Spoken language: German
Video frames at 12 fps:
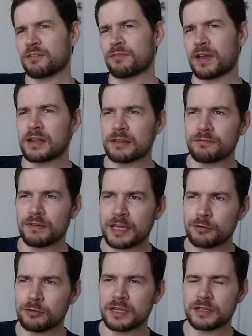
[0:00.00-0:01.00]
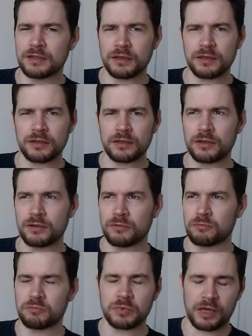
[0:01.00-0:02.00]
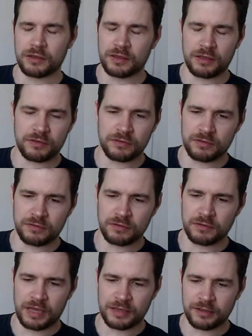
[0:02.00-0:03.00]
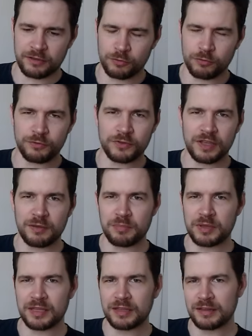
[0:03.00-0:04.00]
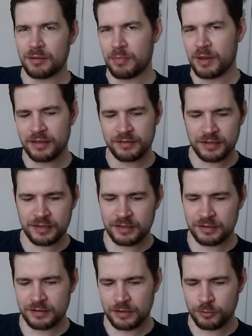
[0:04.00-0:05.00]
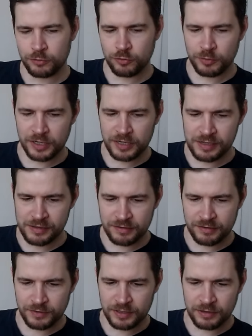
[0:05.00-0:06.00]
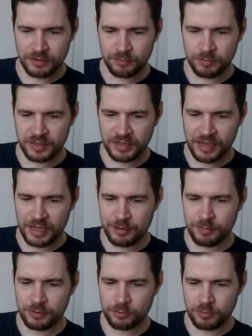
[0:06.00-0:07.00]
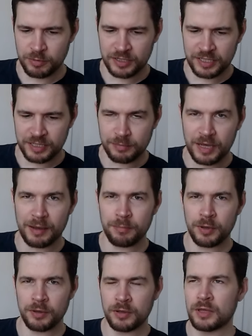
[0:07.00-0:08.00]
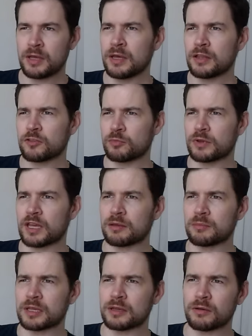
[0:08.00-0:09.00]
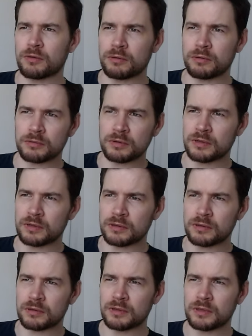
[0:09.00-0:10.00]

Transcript: weil eViolet äh, ja, der ist eigentlich so gut wie seit Beginn dabei, seit ich den YouTube-Kanal wieder betreibe oder betrieben habe zum Gaming. Und äh,